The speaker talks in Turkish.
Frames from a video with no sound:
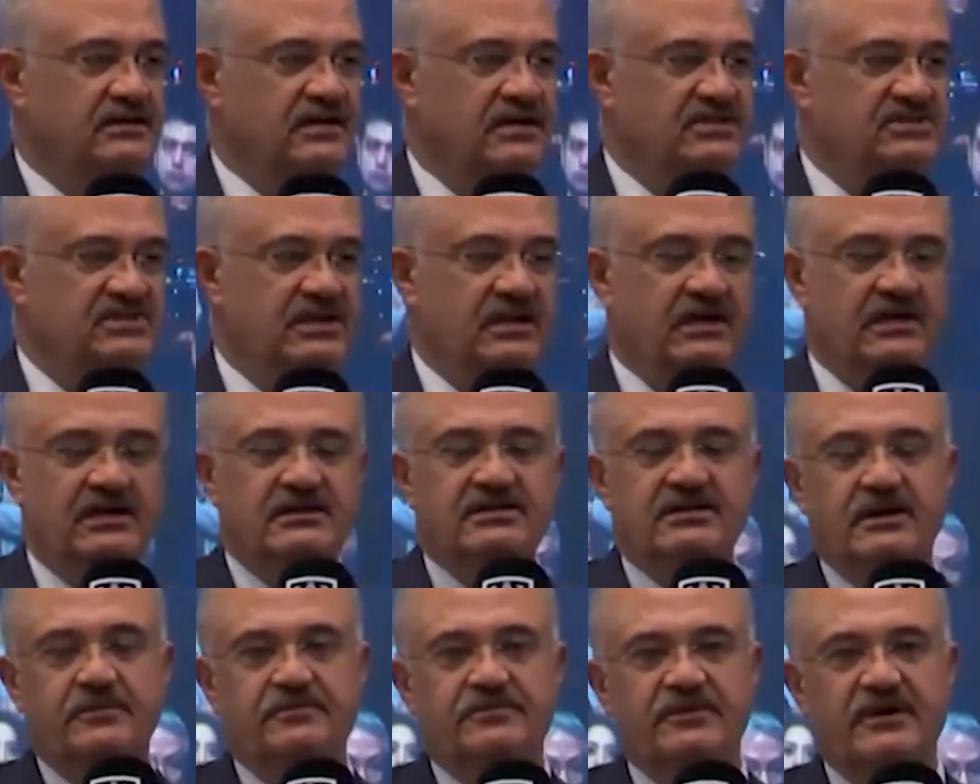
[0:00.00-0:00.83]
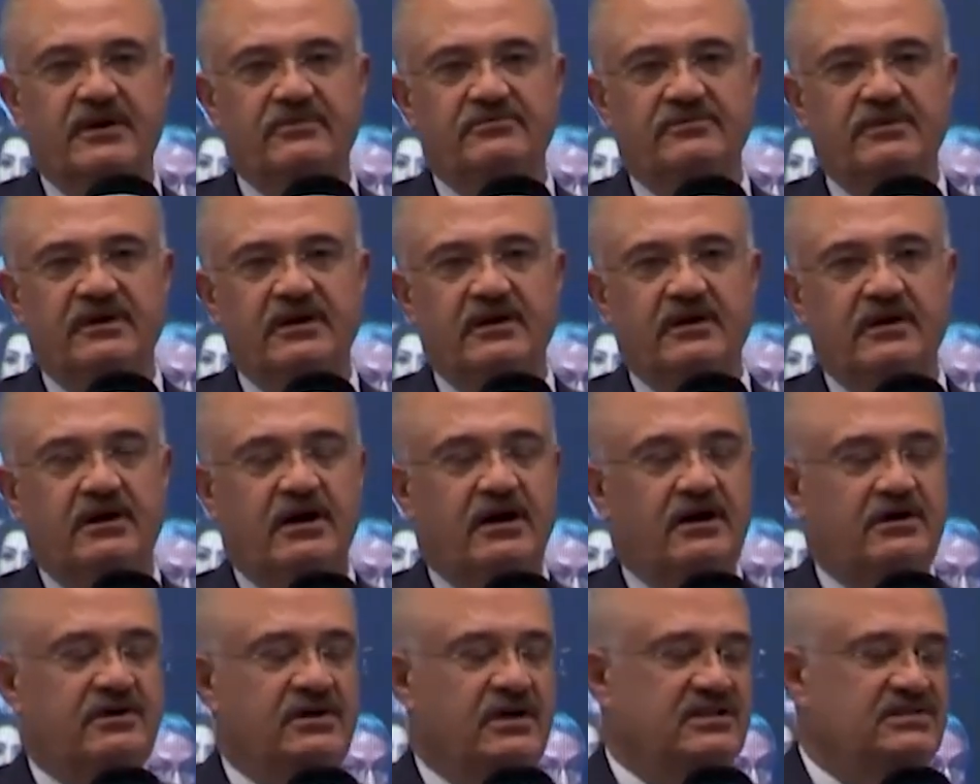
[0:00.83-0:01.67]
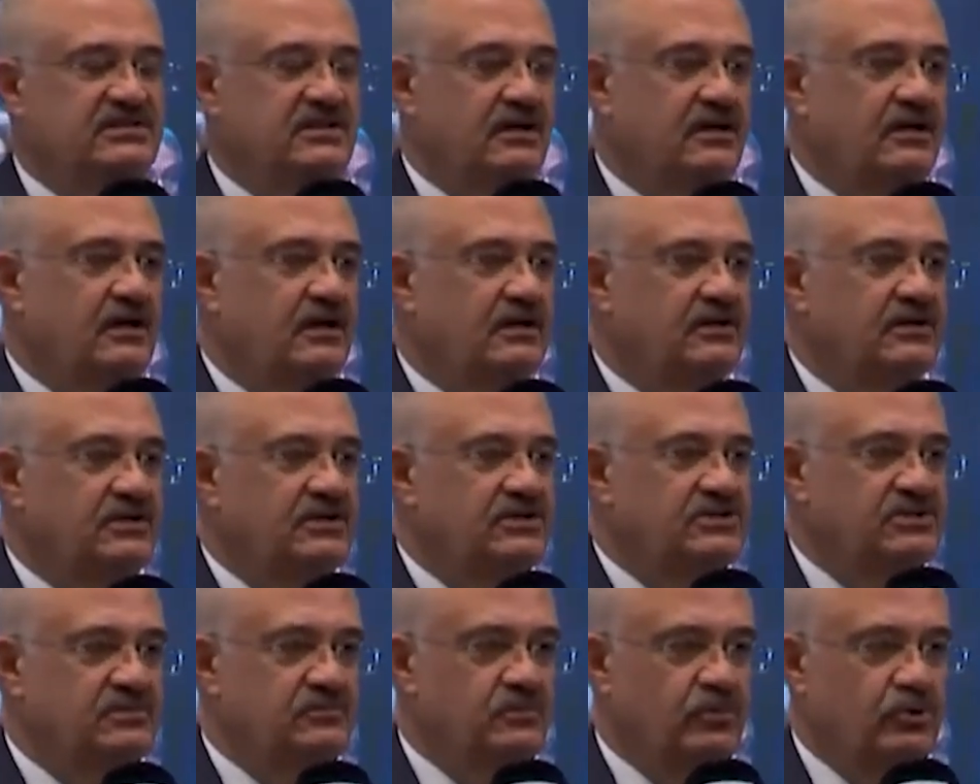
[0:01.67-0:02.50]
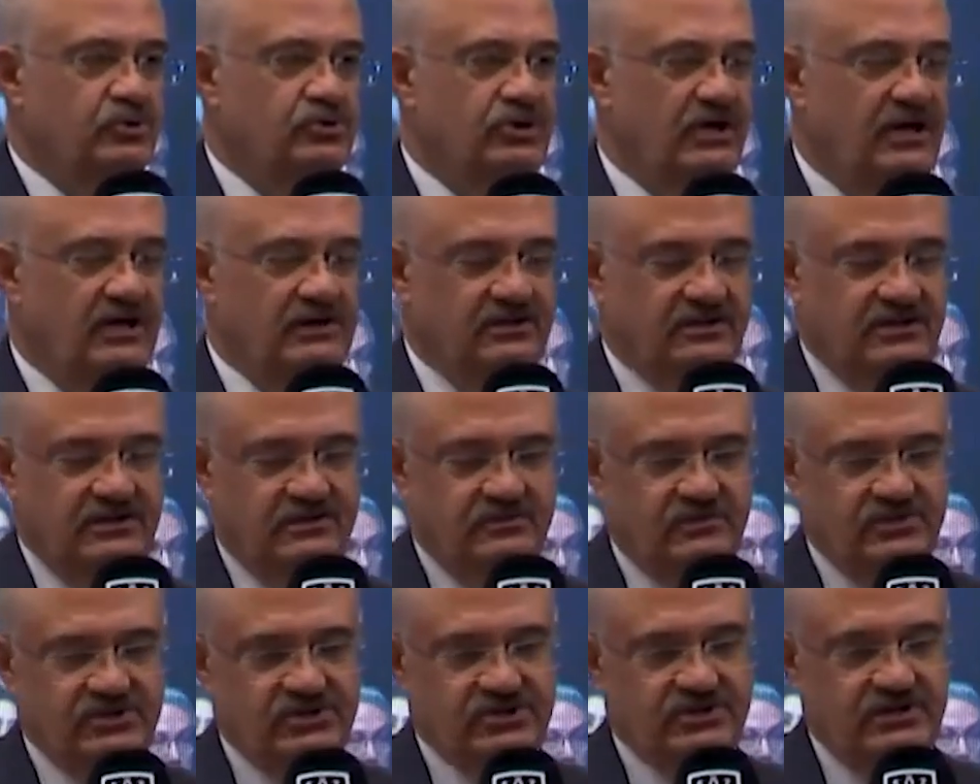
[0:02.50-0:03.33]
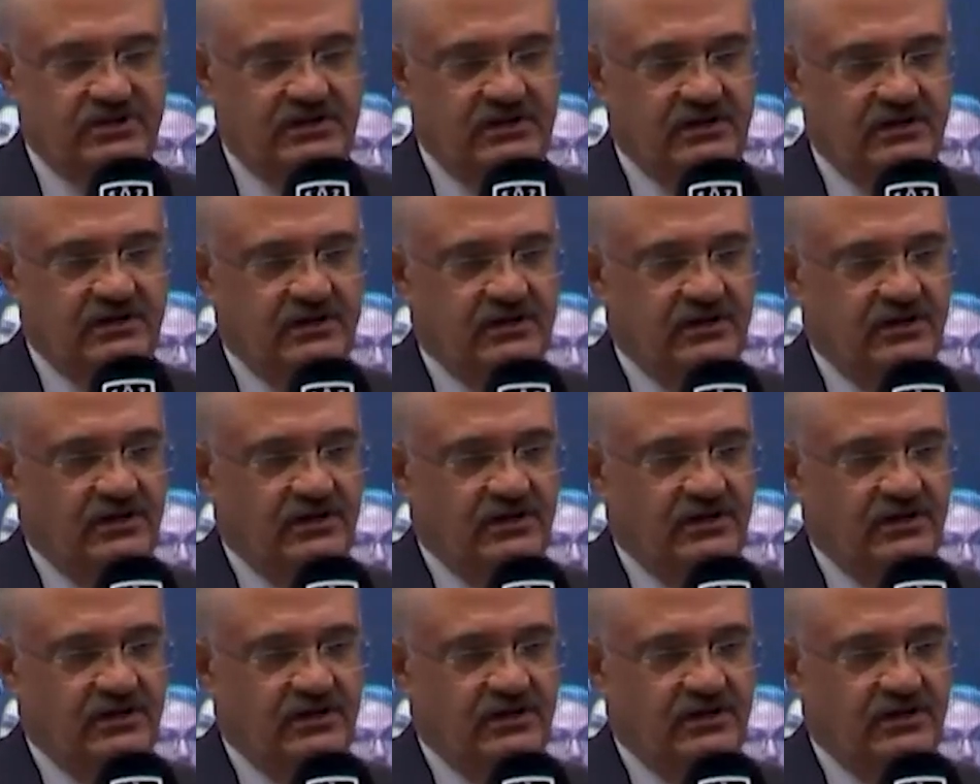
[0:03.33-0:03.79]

geceki depremde ağır hasar aldığı için boşaltılmıştı.